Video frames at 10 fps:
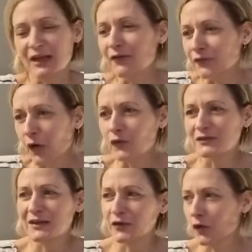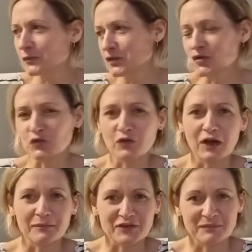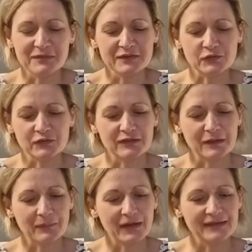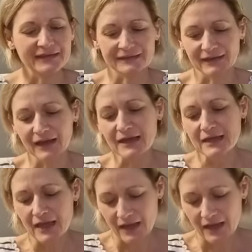telefonie robi, szuka przepisów itp. itd.